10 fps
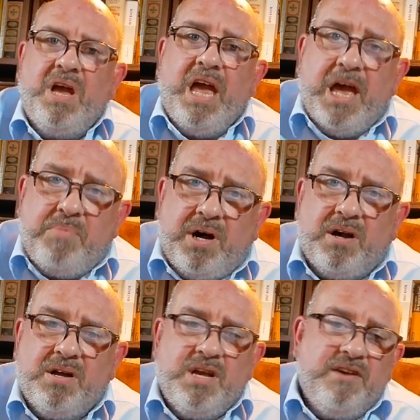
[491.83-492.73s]
Emma,
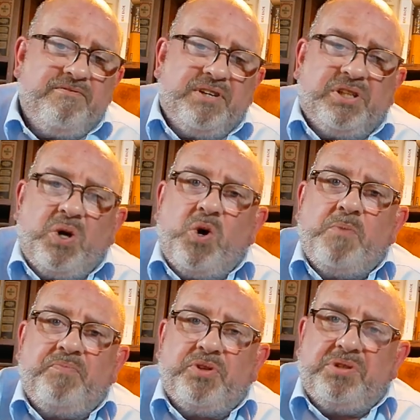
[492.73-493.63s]

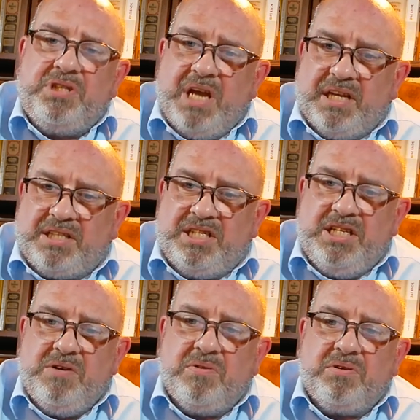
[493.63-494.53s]
verdorben durch die
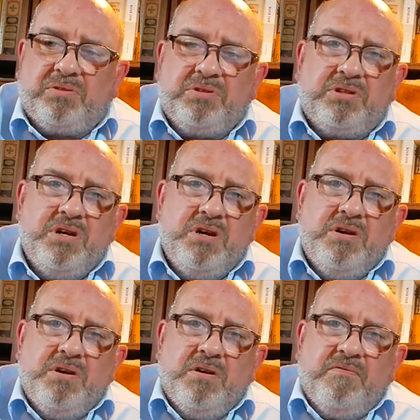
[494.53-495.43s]
Erziehung, durch
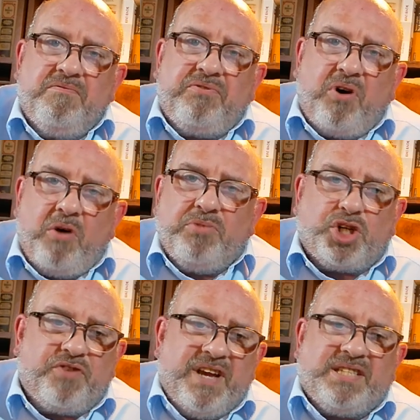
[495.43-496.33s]
fromme
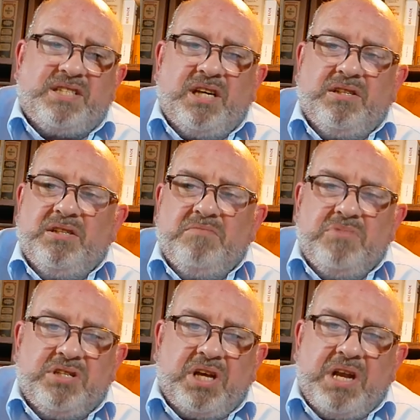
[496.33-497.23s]
Schwestern im
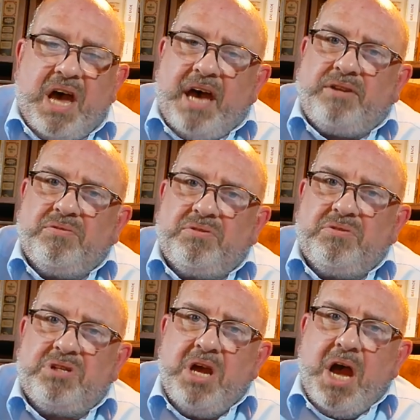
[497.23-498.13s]
Internat und
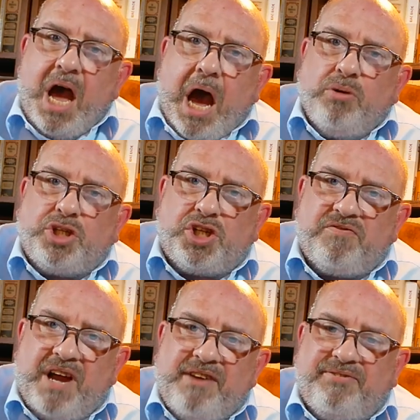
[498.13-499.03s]
durch
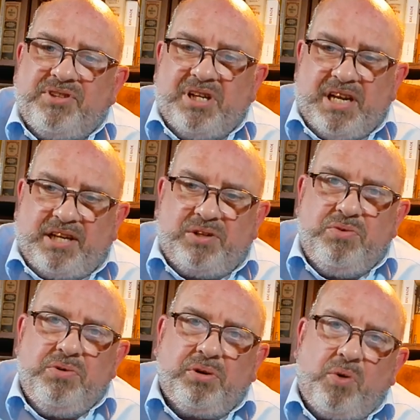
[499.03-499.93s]
ausschweifende
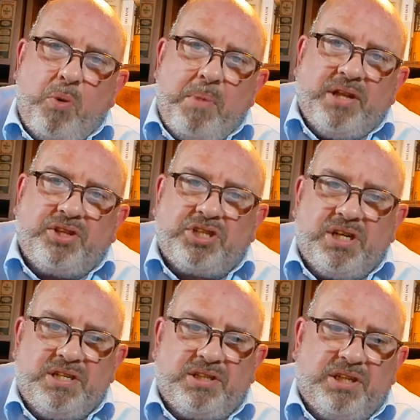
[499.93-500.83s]
Lektüren romantischer
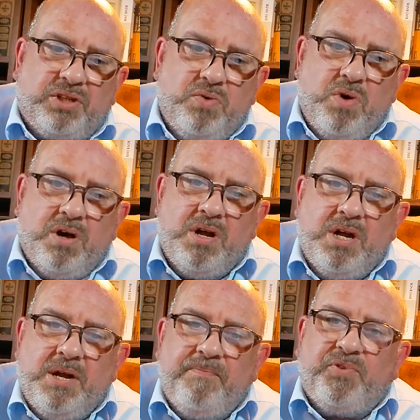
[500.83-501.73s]
Literatur,
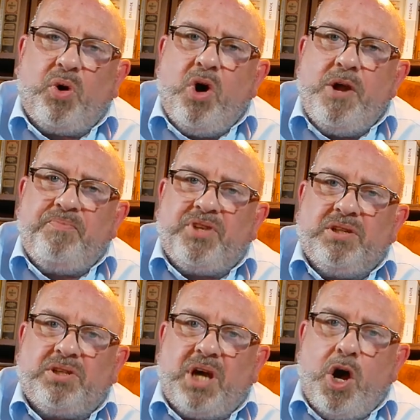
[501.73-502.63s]
träumt den
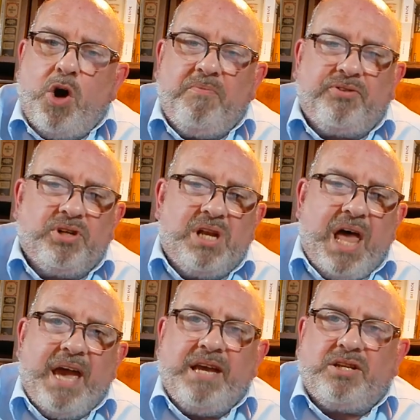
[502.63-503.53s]
Traum von
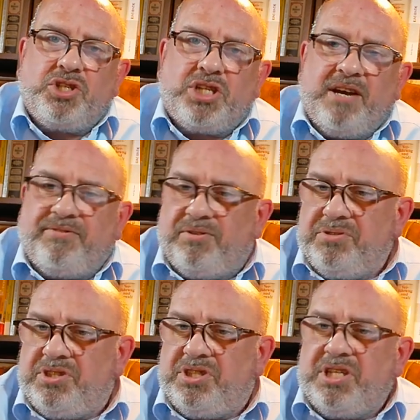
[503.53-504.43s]
Leidenschaft
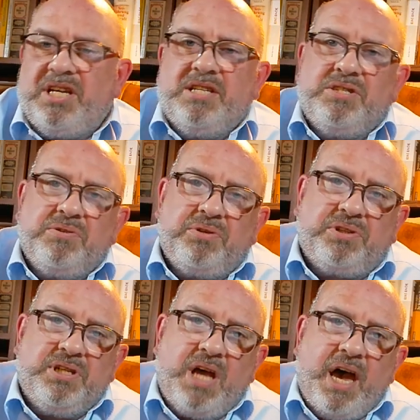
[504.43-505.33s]
und Sehnsucht
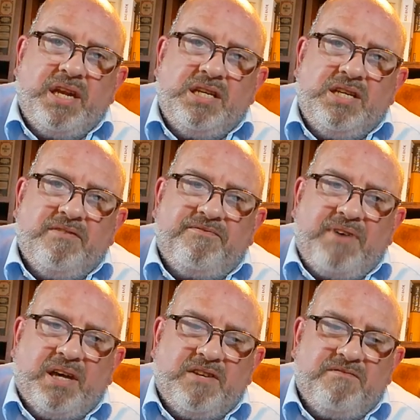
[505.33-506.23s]
in eine ihr
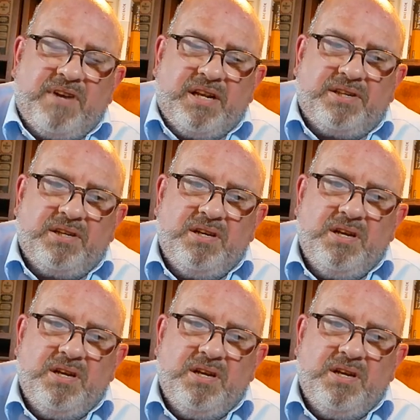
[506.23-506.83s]
ferne Welt.